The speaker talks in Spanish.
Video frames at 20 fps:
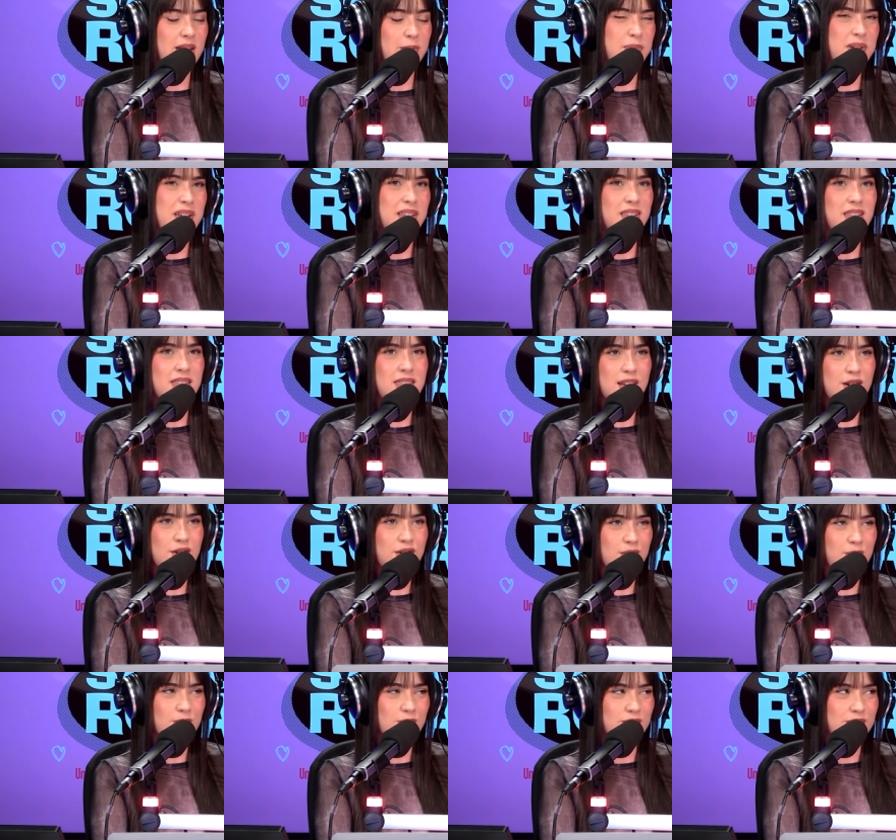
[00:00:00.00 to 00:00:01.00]
25 eh,
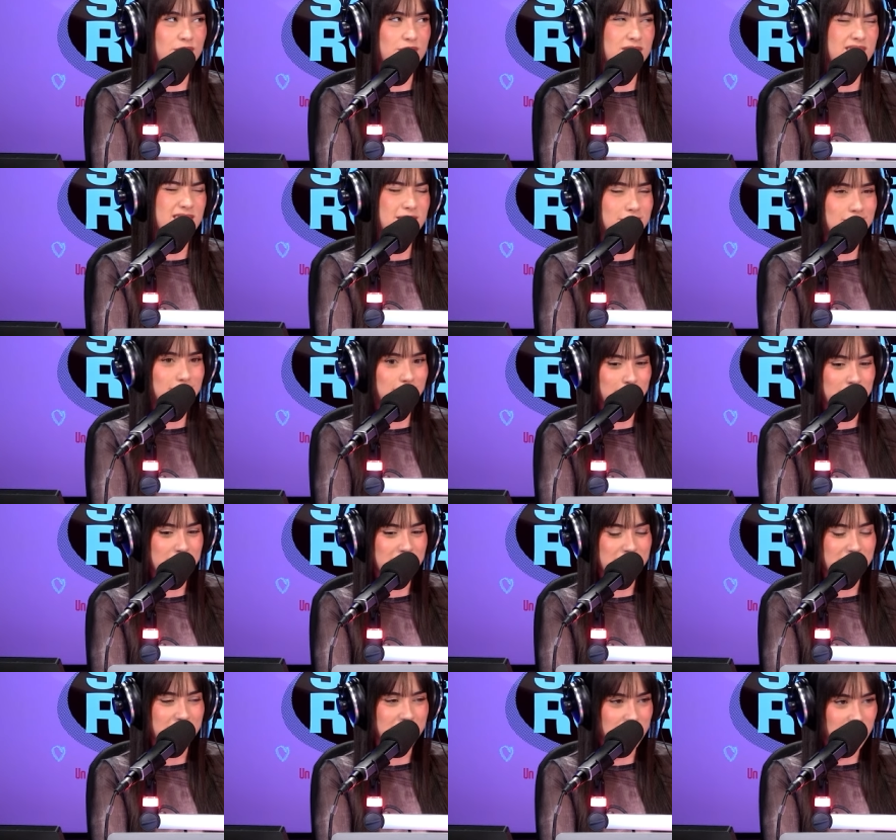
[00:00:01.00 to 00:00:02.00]
euros, me
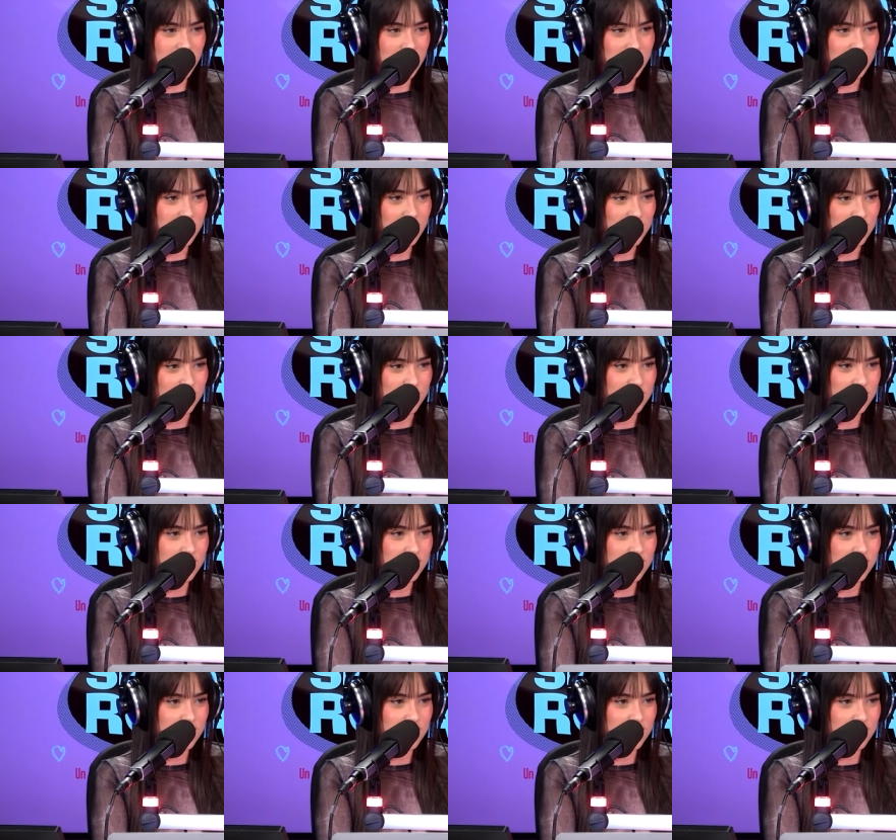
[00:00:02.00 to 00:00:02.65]
estás engañando. Sí,